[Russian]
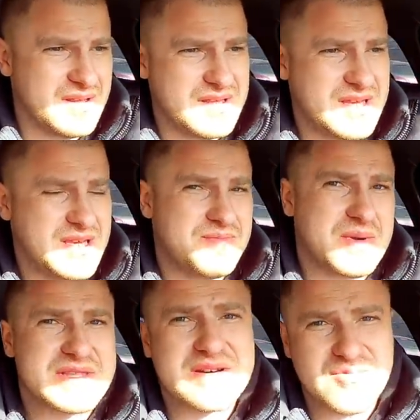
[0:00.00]
Не
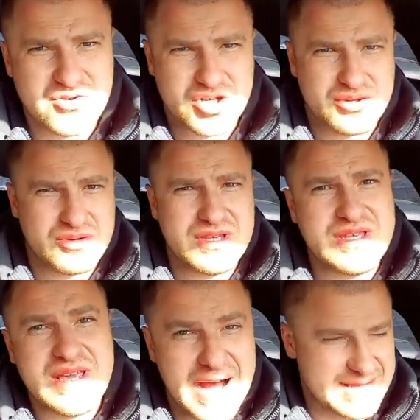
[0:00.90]
потому, что
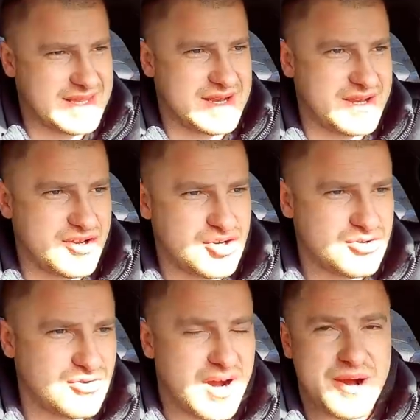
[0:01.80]
я-то
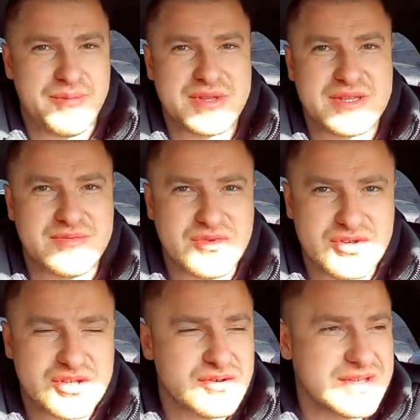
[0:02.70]
хочу, а потому,
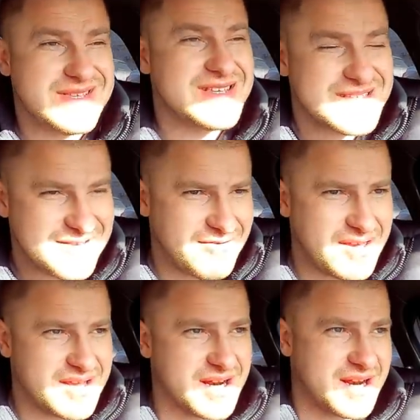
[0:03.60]
что
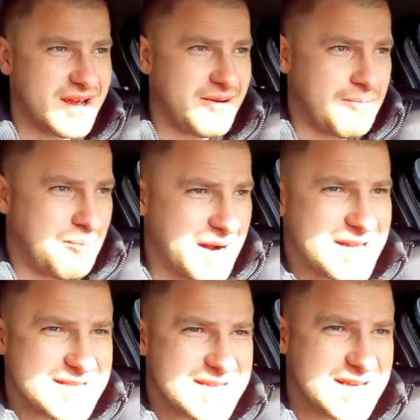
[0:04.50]
действительно
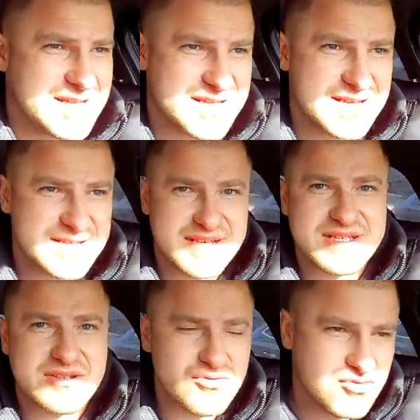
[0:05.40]
полицейский
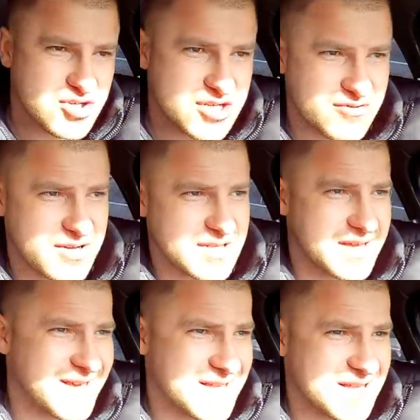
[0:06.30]
заслуживает
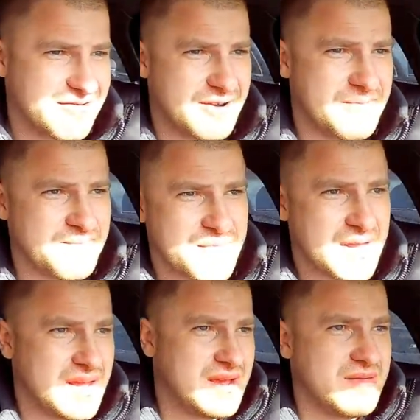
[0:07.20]
этого.
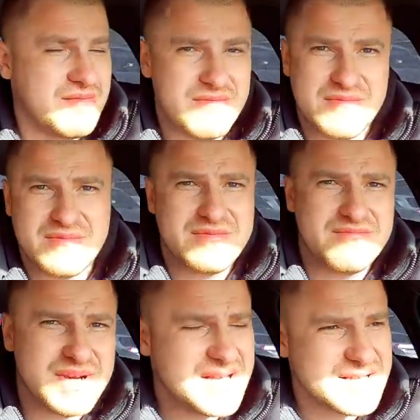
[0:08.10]

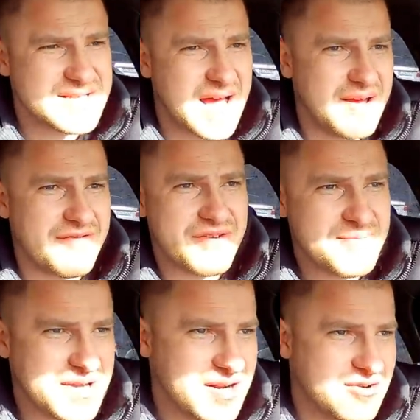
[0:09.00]
Мы не знаем
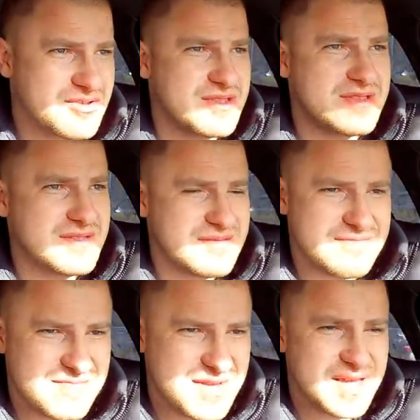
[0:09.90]
фамилию
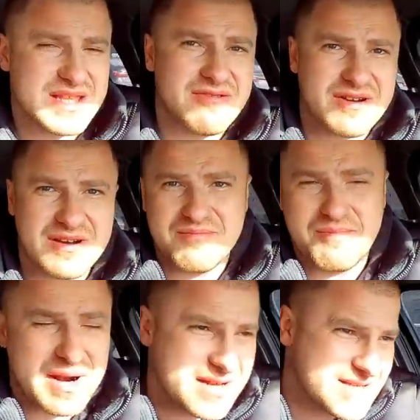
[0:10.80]
этого
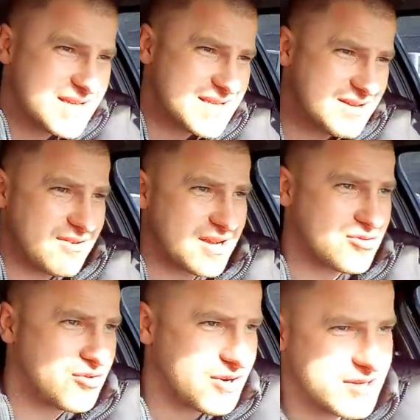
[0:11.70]
полицейского,
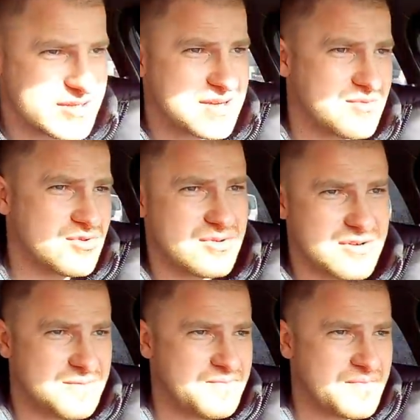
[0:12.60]
который со мной